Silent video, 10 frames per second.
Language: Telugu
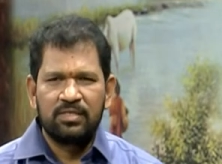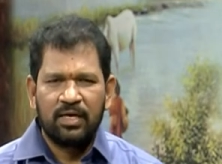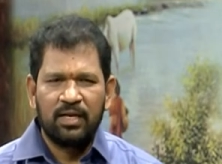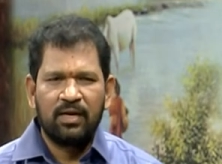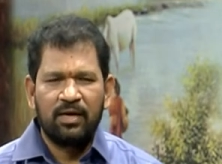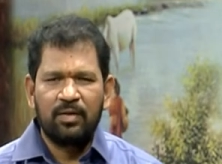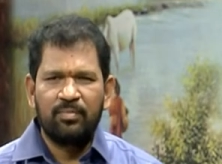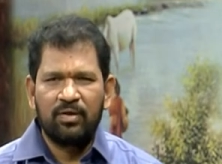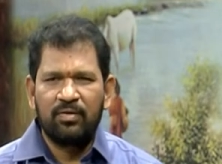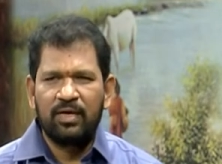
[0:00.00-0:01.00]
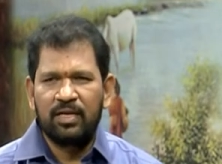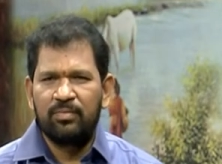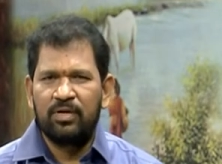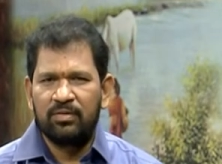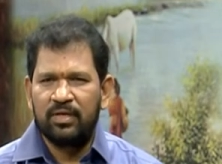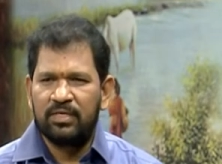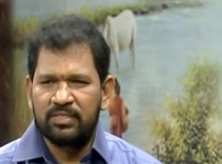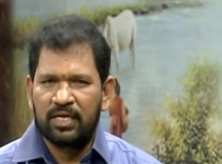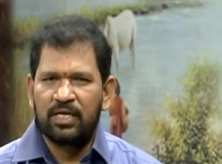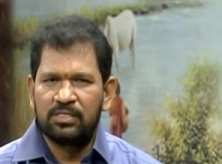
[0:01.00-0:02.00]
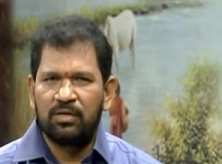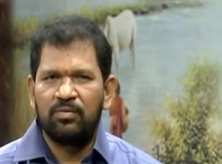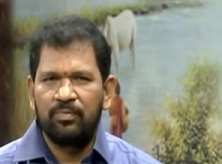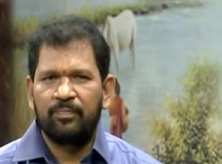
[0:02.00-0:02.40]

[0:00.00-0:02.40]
చాలా రకాలుగా మనకు ఎంకరేజ్మెంట్ ఉందండి ఈ సెరికల్చర్లో